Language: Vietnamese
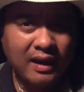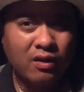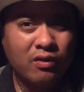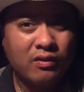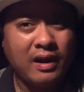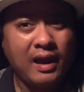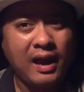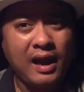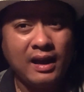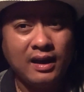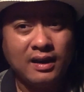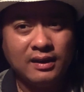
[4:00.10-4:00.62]

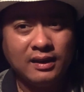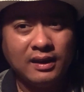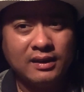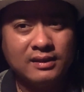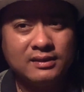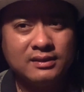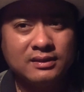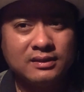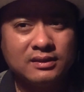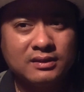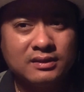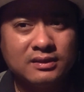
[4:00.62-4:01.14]
Honda này nha
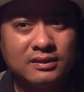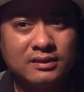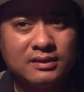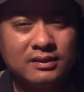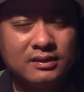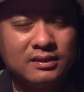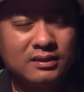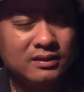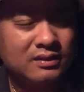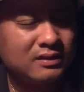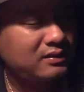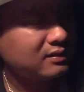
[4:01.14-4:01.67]

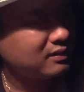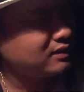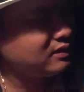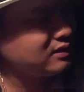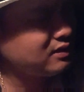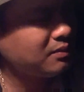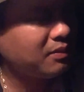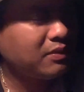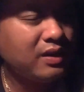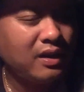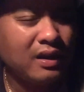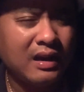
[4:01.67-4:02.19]

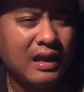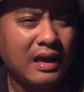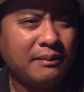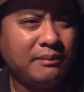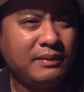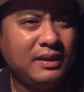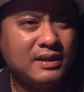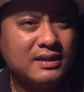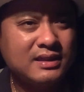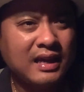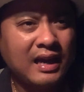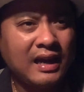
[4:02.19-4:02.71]
chưa bao giờ làm
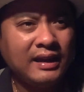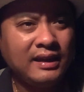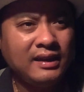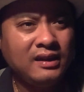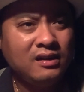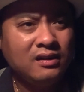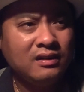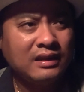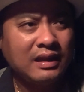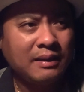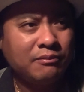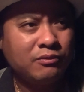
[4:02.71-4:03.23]
cái gì sai với
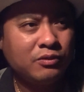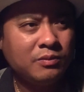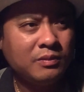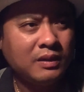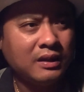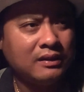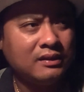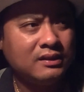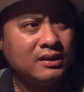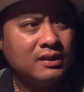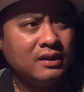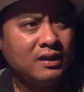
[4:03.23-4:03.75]
lương tâm của mình
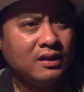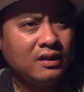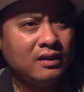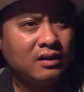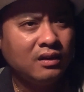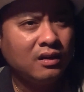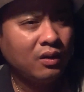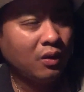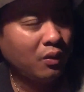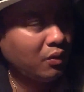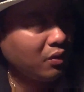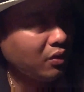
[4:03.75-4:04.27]

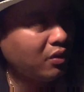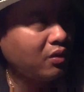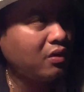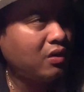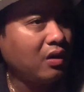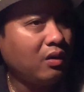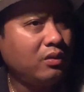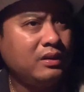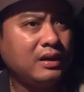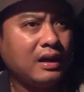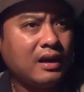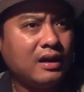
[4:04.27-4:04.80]
luôn luôn
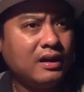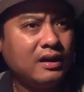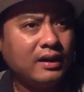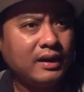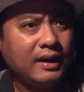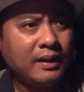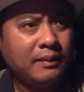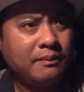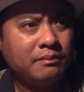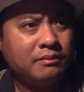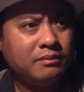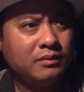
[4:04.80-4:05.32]
hỗ trợ anh
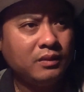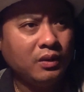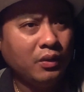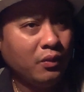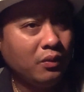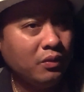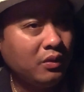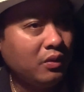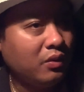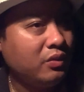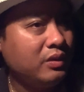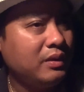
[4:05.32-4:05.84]
em
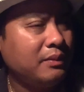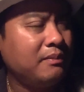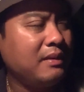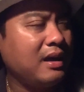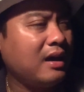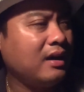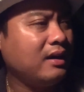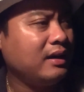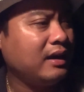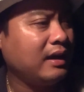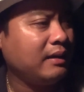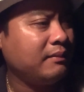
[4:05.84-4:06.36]
luôn luôn giúp đỡ
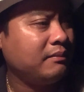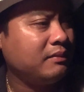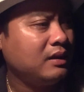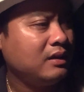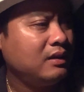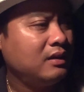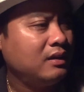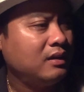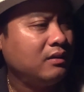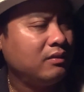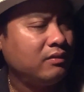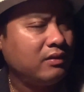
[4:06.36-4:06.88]
anh em
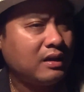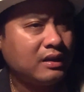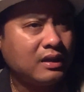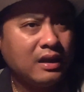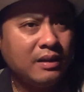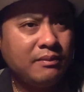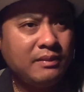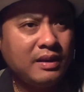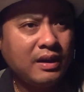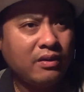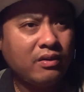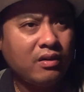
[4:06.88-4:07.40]
và
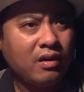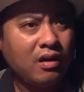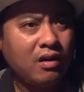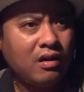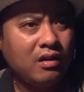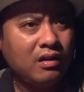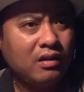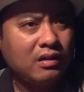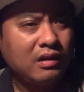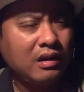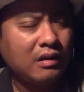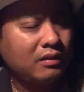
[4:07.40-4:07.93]
thêm vào
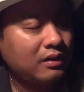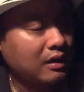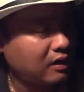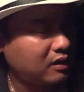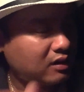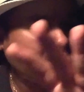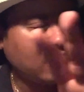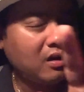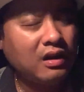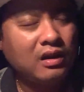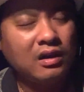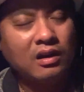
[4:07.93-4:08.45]
đó à, đừng
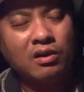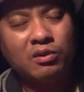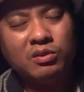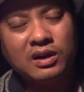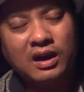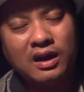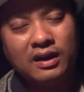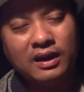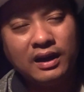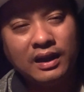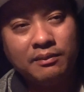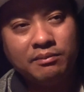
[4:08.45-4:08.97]
nói là, là hỗ trợ
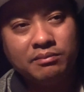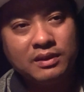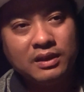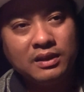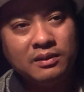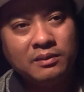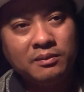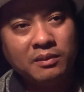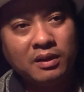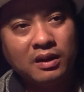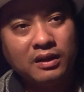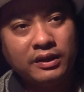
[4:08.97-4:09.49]
anh em chi
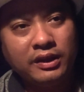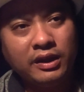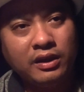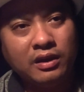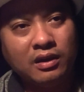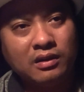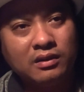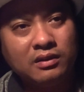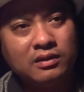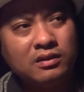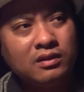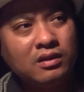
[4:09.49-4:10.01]
mà gì
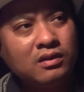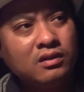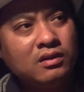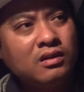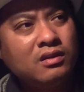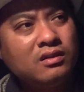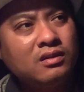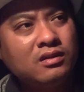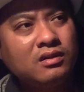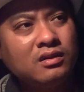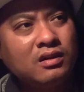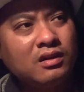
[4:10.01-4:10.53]
nó nó
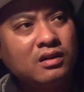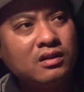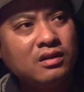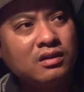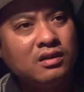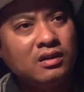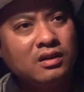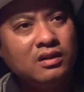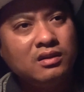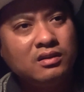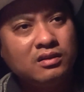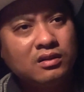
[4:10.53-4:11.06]
nó, nó
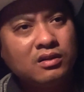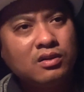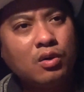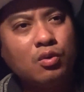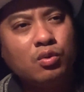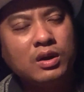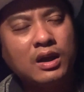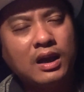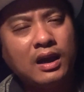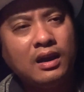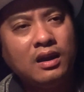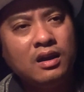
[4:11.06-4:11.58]
nó cụ
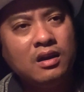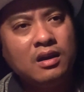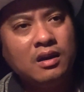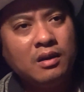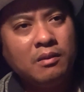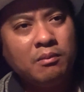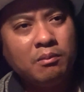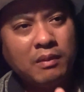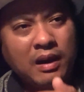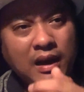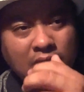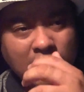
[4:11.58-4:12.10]
thể
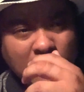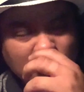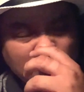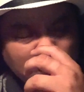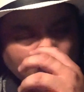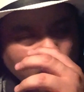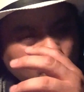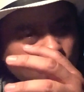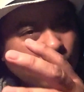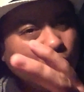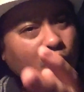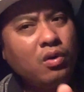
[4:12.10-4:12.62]
mà là
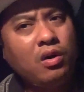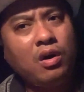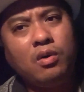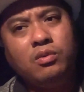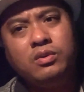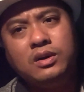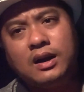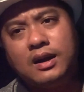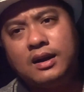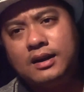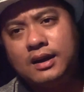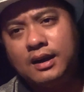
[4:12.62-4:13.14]
luôn luôn hỗ
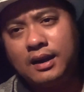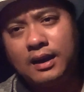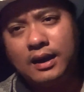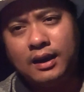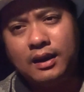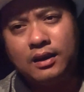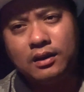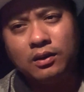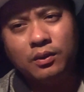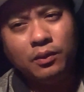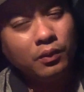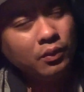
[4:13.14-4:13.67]
trợ khách
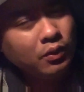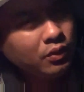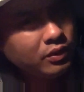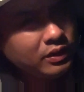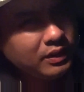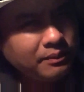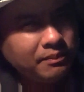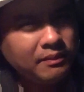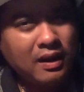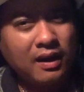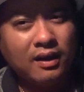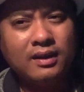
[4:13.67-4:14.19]
hàng luôn luôn
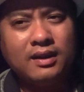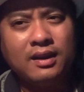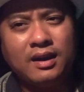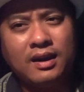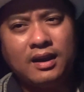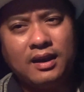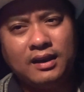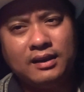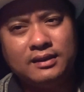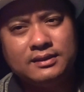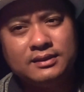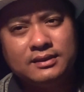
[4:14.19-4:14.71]
giúp đỡ khách hàng